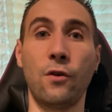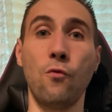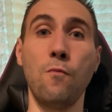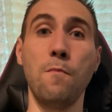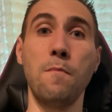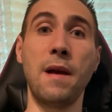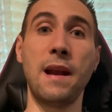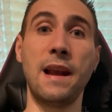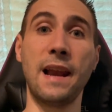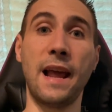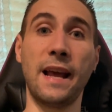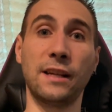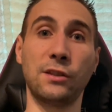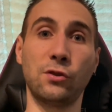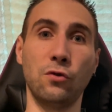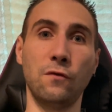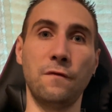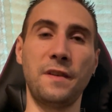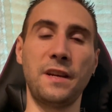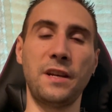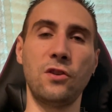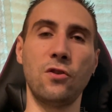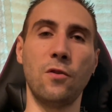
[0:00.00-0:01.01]
un bel like sul
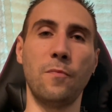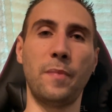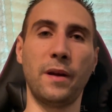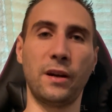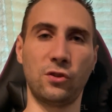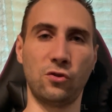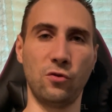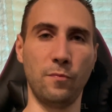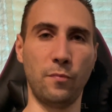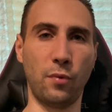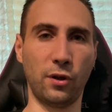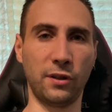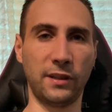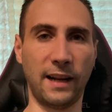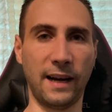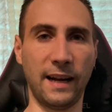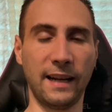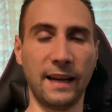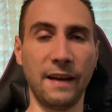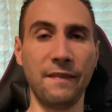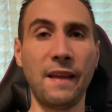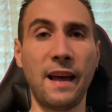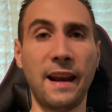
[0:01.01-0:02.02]
video per supportare il
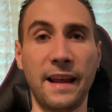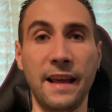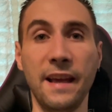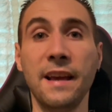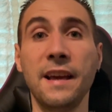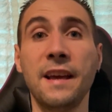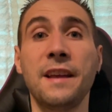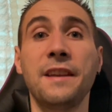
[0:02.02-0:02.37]
canale,